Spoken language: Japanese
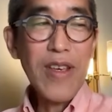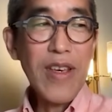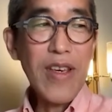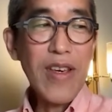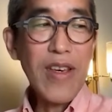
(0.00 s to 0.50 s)

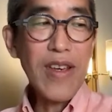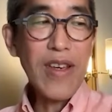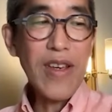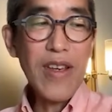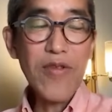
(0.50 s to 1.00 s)

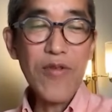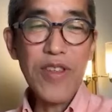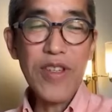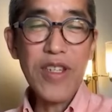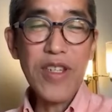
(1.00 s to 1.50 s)
人
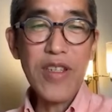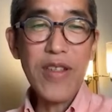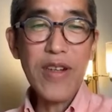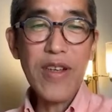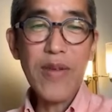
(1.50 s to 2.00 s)
に聞い
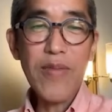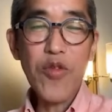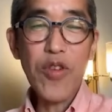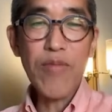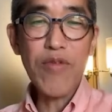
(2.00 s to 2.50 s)
たら、やっぱ
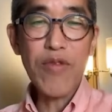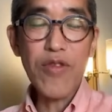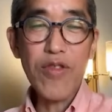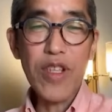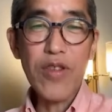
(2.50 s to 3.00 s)
トランプ
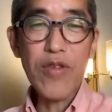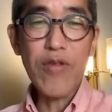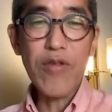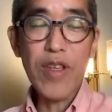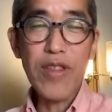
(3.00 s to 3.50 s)
有利って
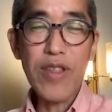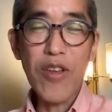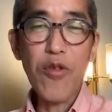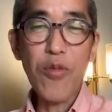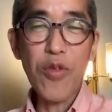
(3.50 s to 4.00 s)
いうのは言ってた
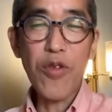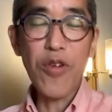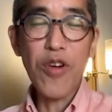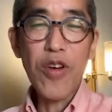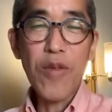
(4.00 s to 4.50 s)
けど
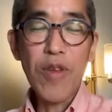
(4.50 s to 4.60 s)
も、う